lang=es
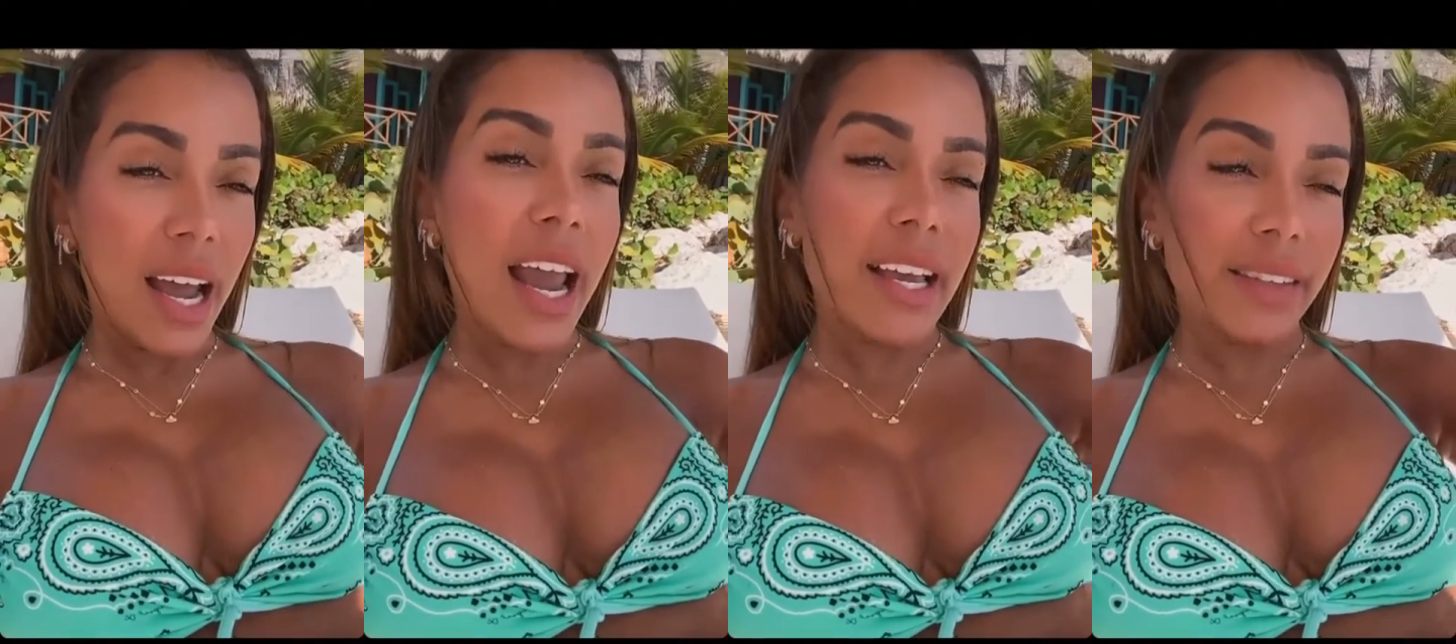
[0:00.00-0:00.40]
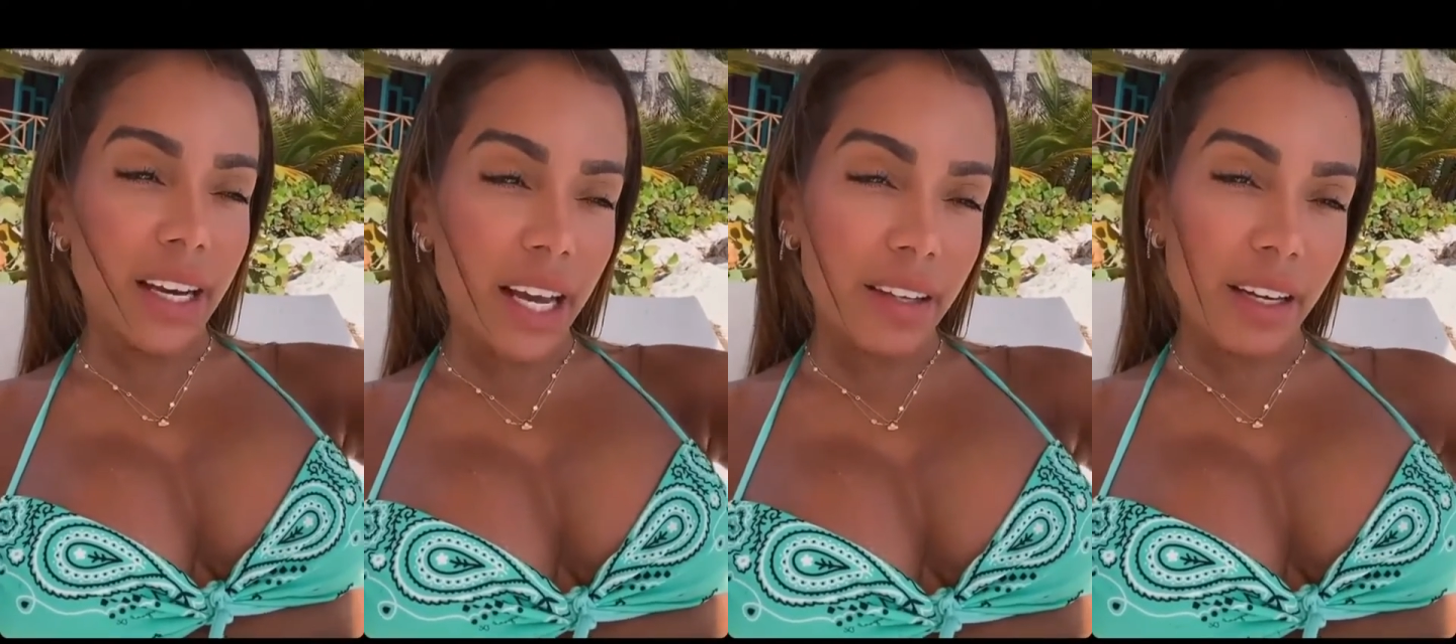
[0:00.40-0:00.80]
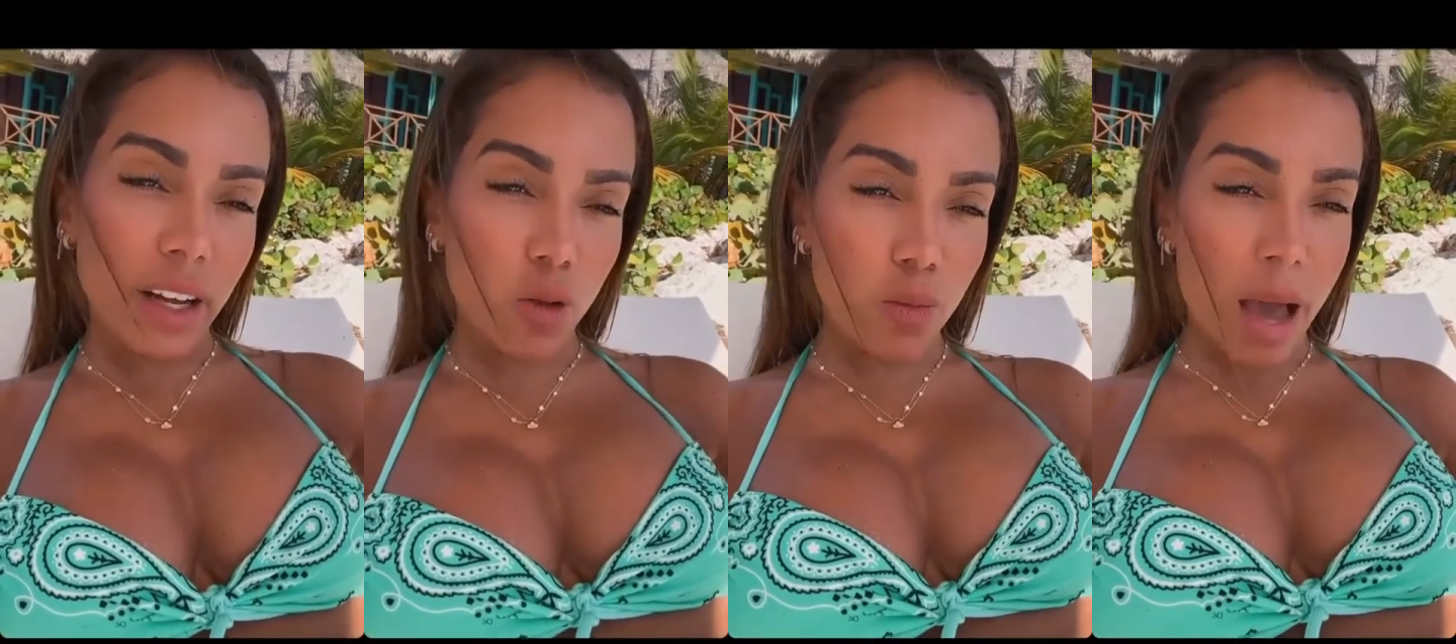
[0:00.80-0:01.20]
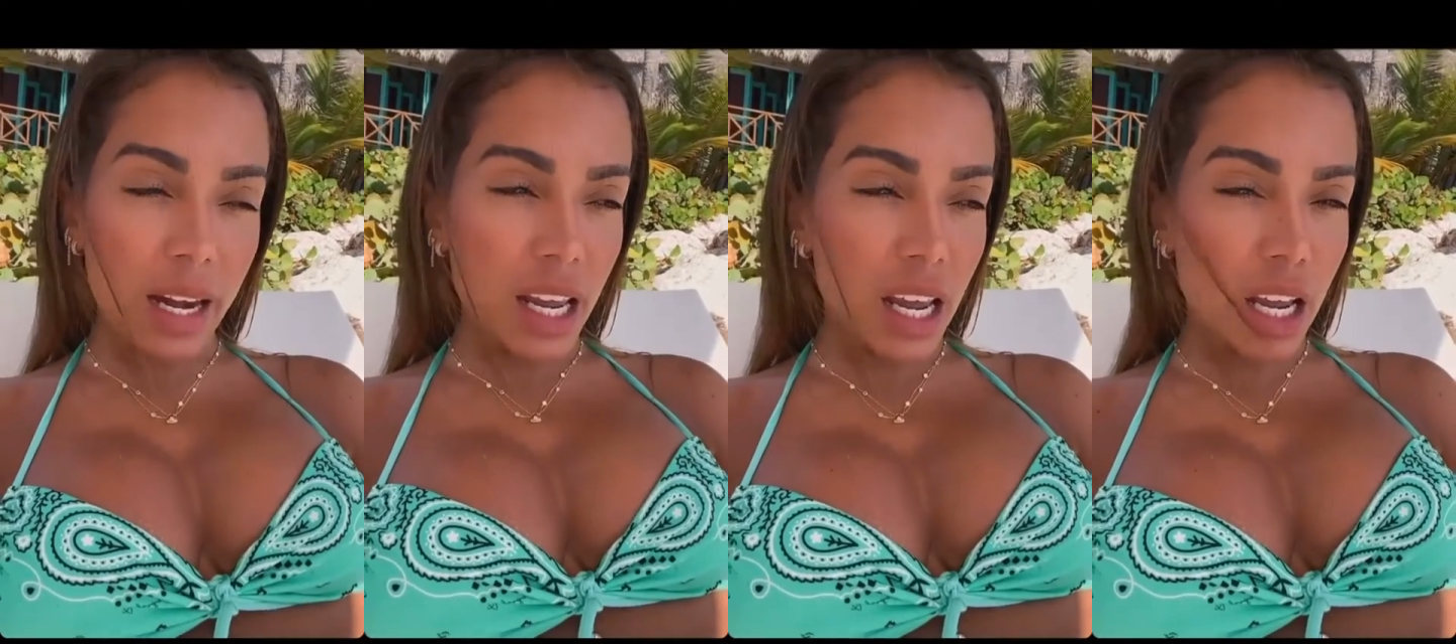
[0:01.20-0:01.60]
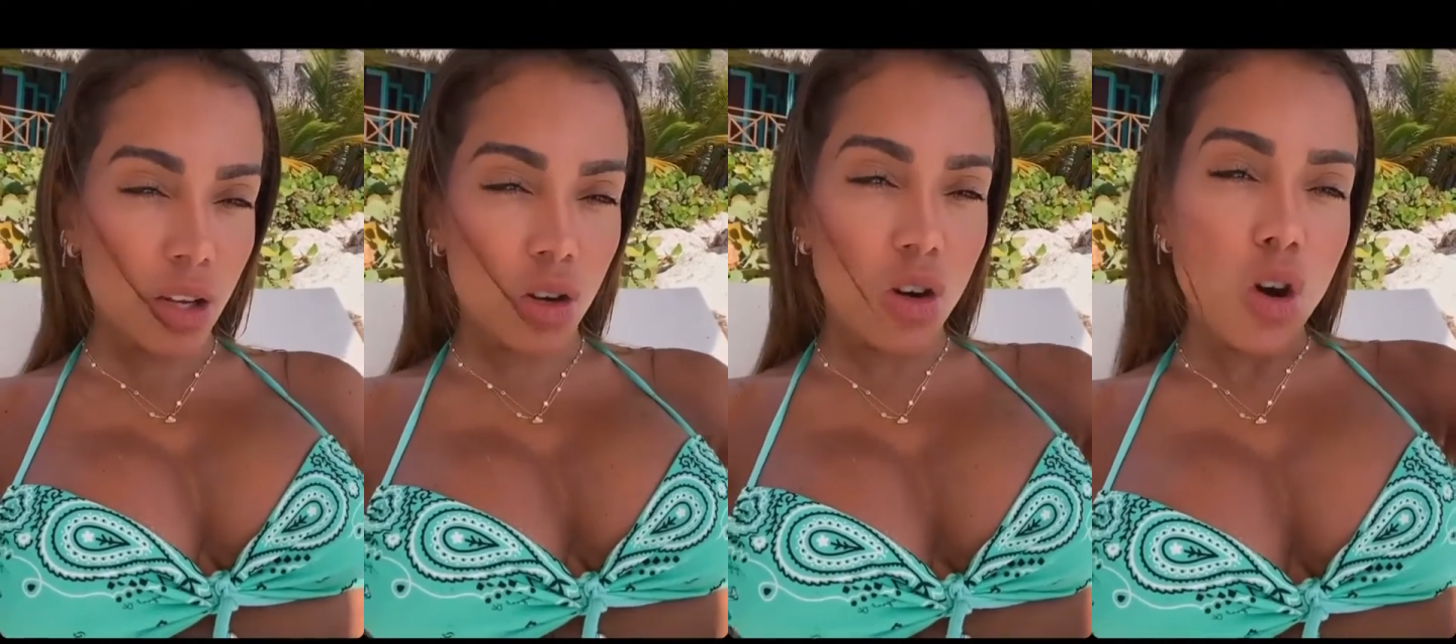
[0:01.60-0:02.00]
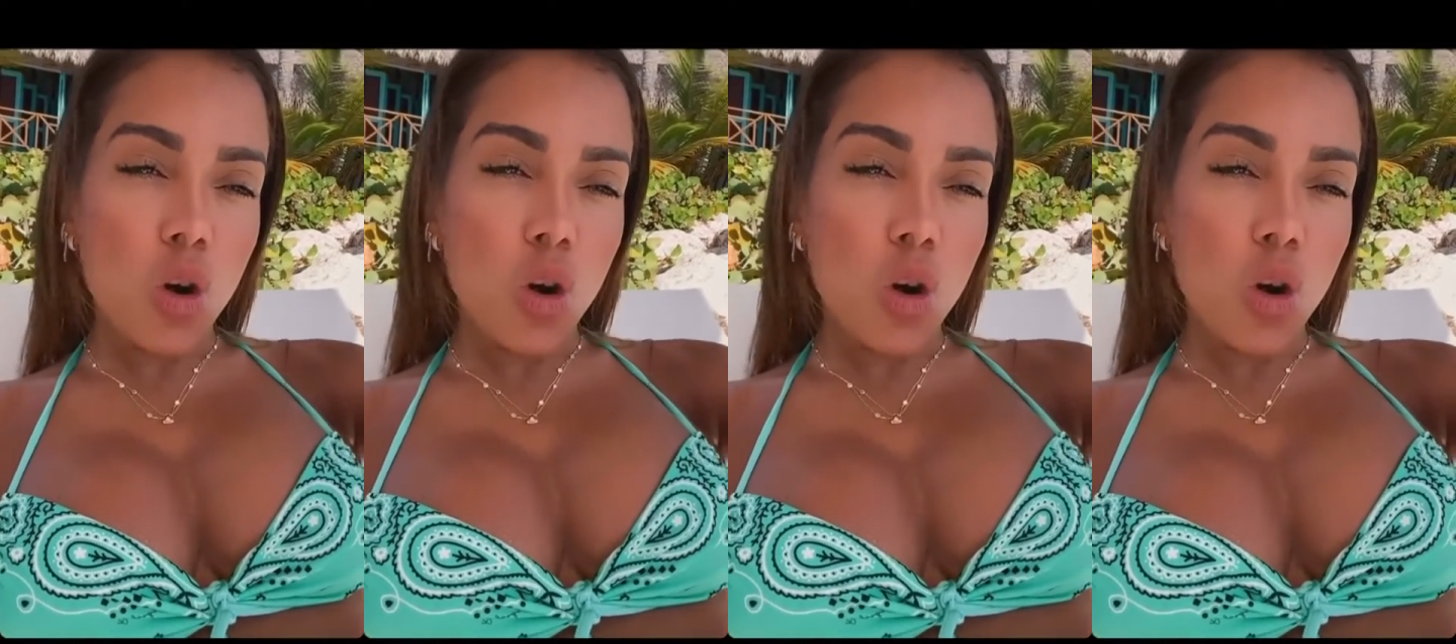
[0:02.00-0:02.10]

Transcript: ella tiene que tener un marido,